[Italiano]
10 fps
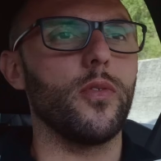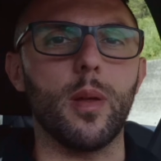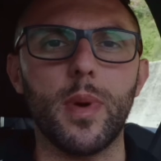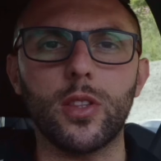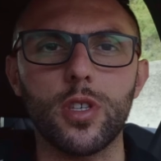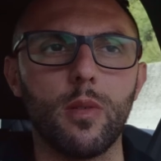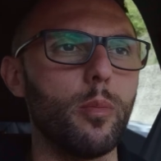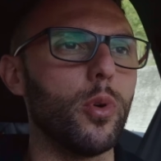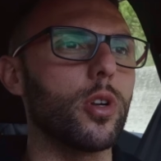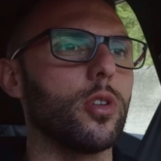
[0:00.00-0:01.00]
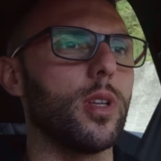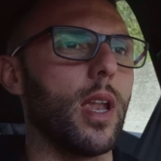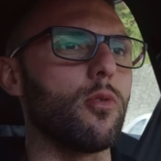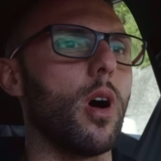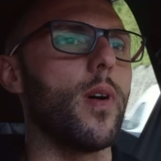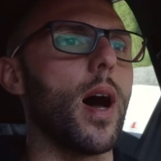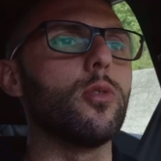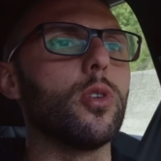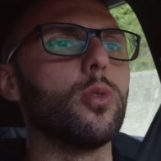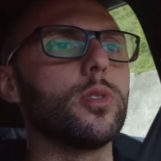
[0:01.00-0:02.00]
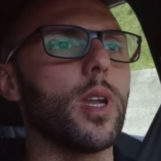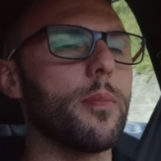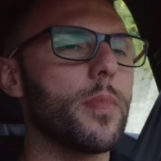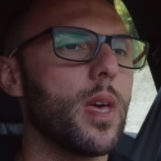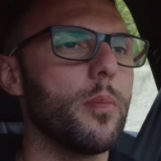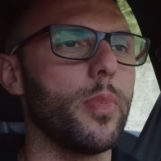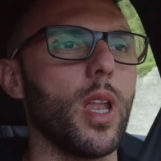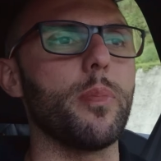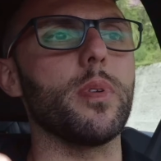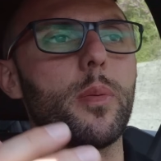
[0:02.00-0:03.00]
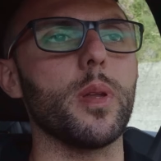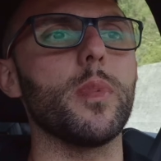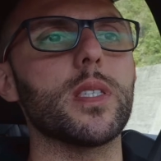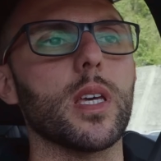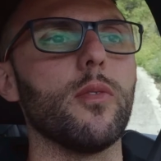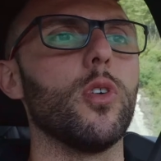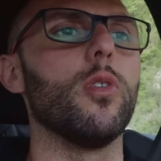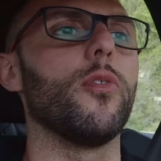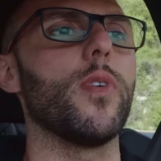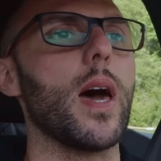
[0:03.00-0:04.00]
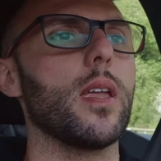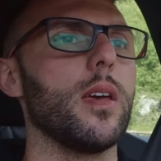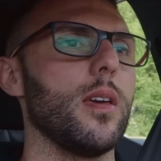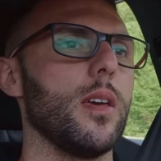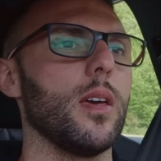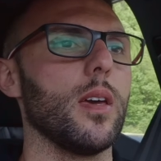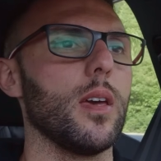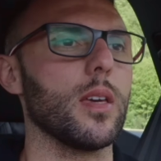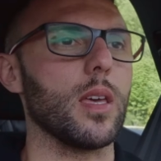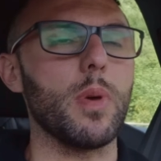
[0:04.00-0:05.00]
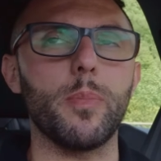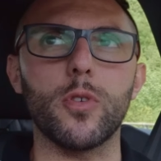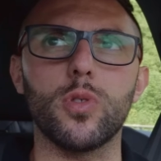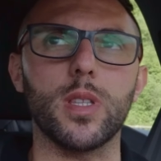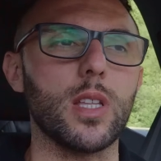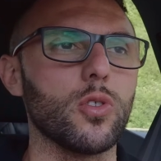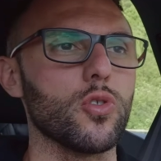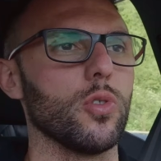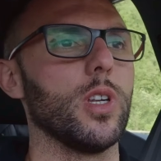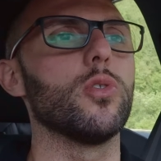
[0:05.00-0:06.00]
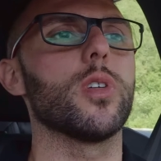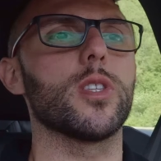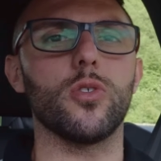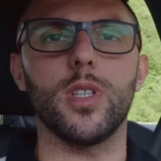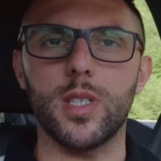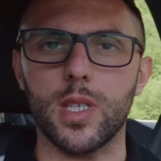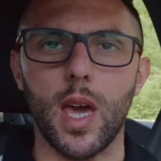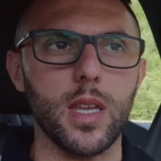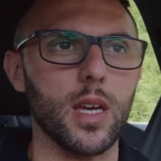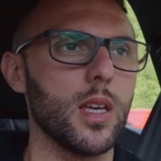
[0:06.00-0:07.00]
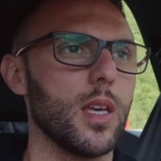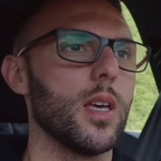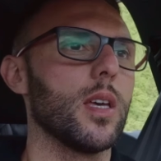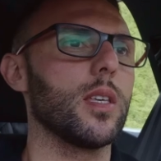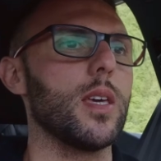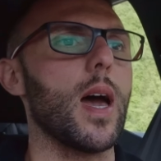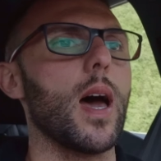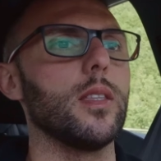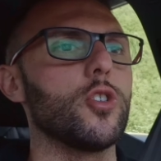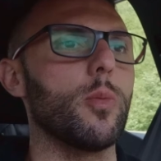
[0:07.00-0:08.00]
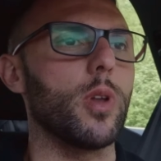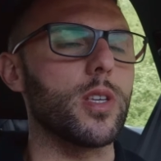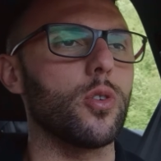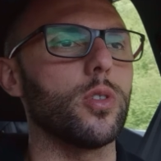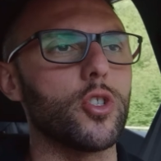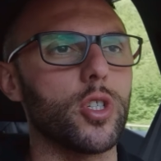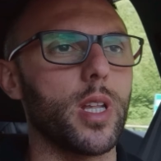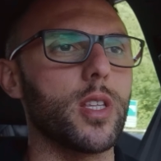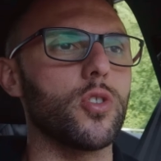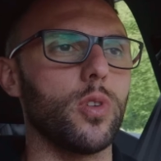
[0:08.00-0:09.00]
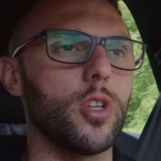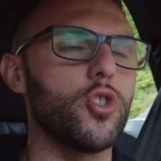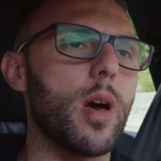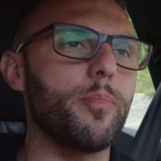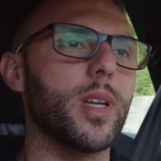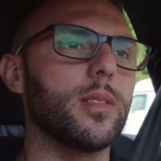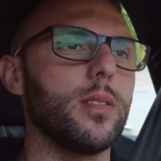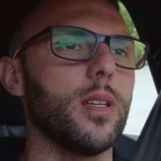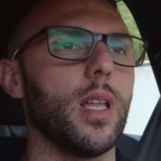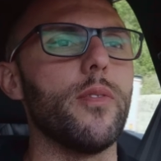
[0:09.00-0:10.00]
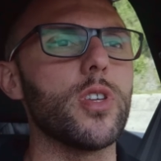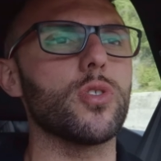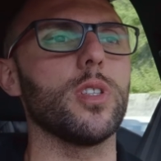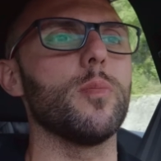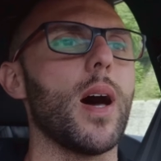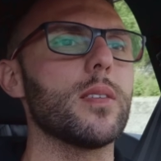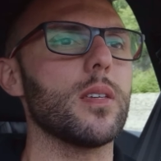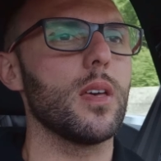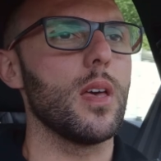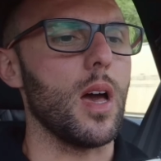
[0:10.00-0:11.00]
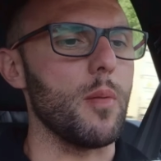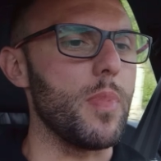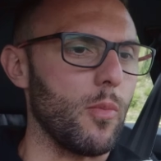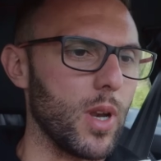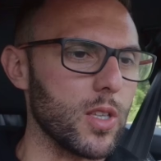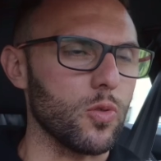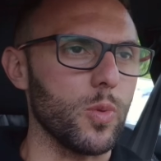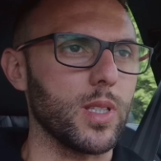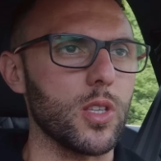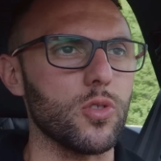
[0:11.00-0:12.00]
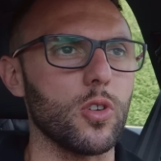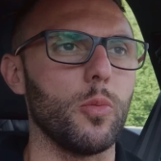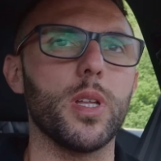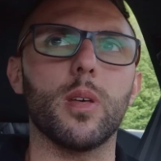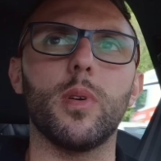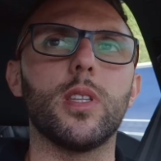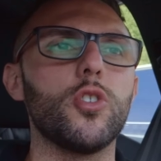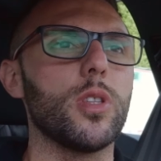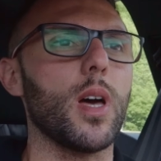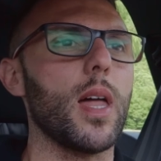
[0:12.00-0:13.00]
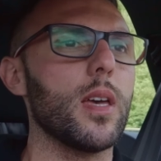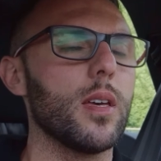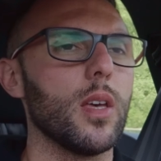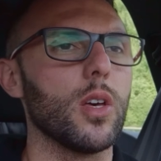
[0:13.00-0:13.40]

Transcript: Finalmente siamo a bordo della nuova Audi Q3, però la prima premessa che volevo fare, e che mi è piaciuta tanto, sono le due fazioni di serie che ha diciamo, la seconda generazione. Già a partire dalla versione di base Abbiamo la strumentazione completamente digitale